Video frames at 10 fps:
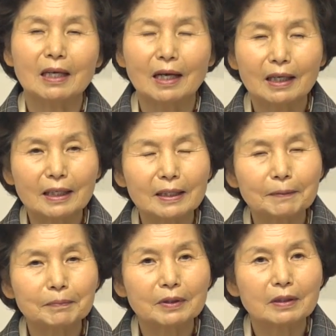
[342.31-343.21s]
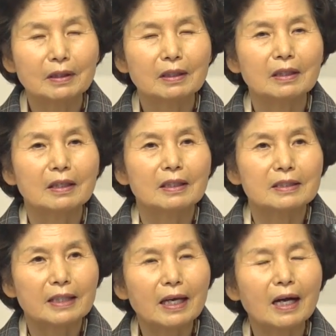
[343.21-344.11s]
하나님,
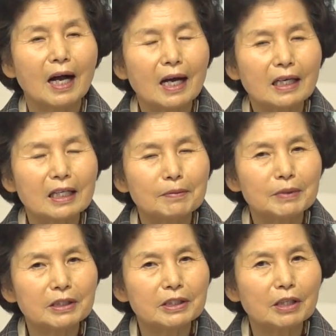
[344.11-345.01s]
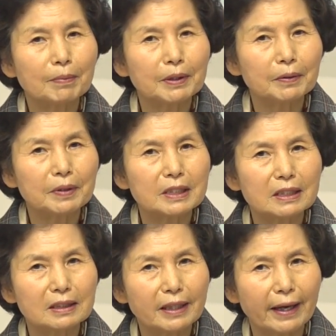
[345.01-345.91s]
제가 하나님을 잊어버리고
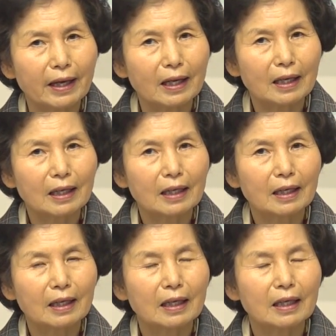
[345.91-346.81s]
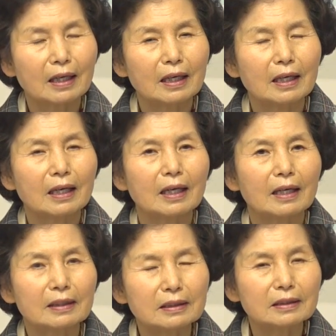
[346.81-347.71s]
있을 때,
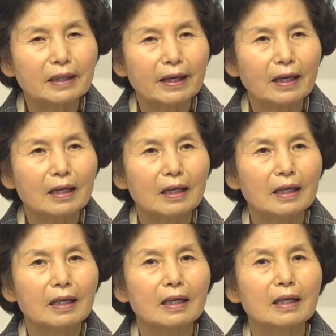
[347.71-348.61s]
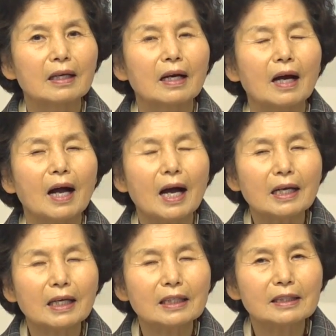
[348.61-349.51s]
그때
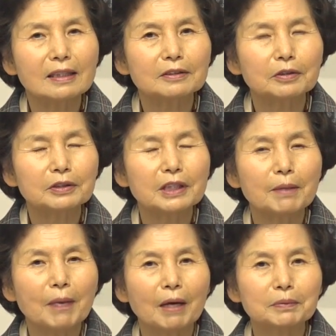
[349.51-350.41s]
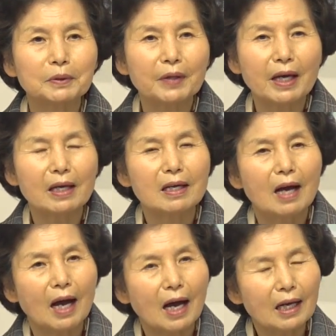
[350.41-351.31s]
하나님께서 제 마음속에
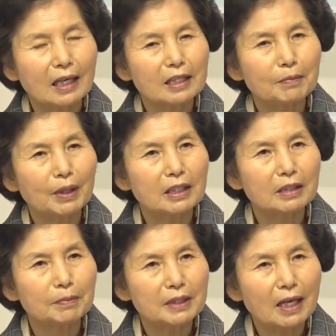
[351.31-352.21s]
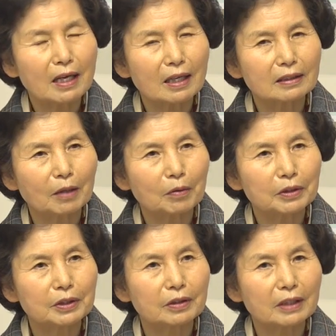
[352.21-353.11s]
하나님의 이름이 생각나고
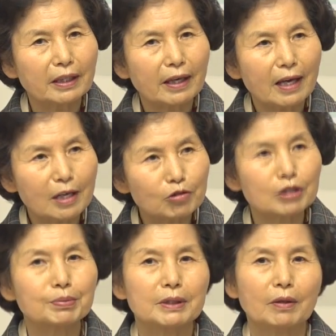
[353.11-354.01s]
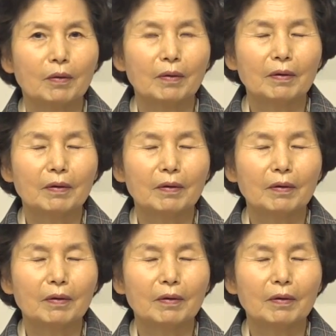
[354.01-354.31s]
기억나게 해 주십시오.